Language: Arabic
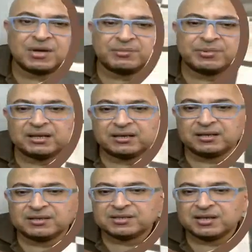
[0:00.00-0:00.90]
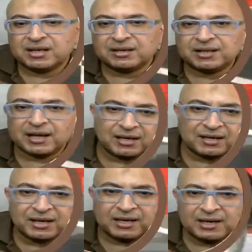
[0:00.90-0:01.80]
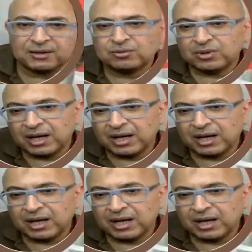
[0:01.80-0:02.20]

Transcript: ما بين السعر داخل الإحلال